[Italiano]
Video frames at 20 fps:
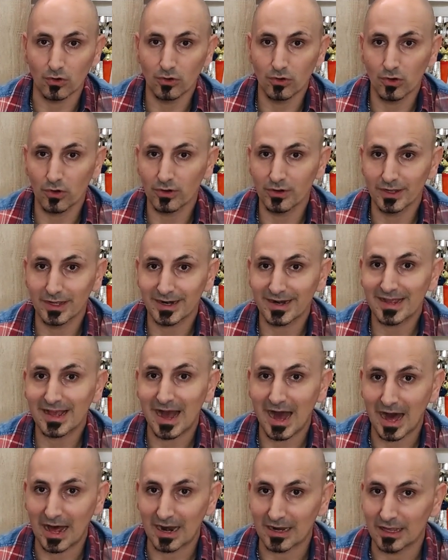non
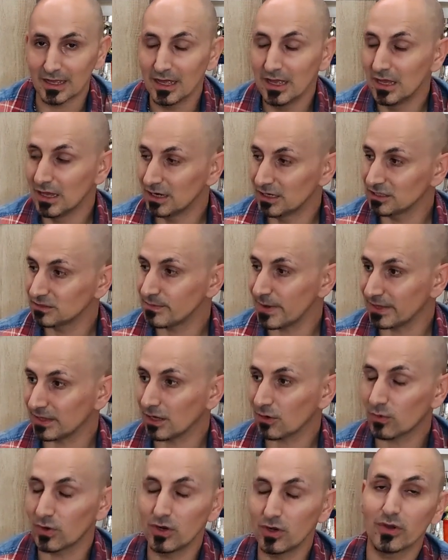reale
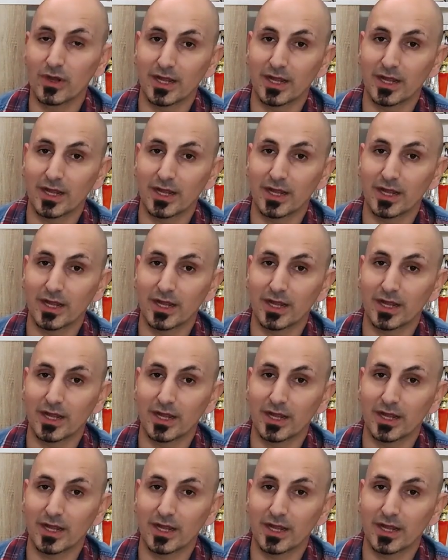rispetto a quello